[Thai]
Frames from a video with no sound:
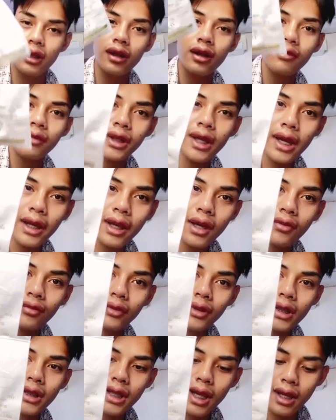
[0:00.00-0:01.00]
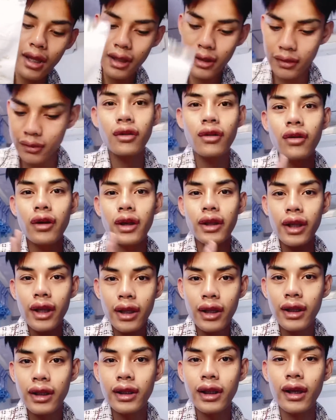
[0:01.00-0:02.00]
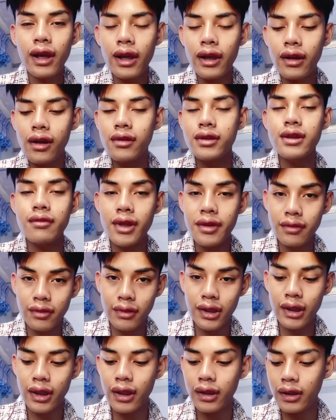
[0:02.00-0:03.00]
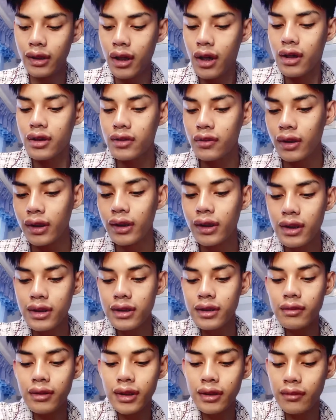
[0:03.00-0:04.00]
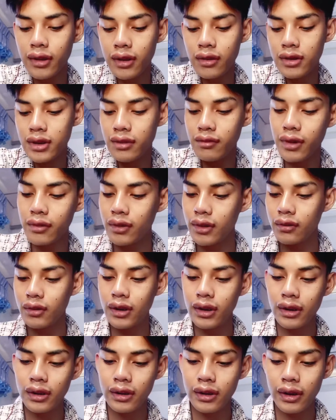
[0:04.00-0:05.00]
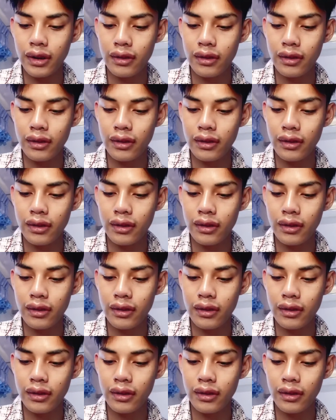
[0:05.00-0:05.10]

ก็มียาแก้ปวดจ้าโอเคที่คลินิกให้ก็จะมีประมาณแค่นี้ส่วนที่ได้ซื้อเพิ่มนะก็จะมีเป็นตัวนี้เลย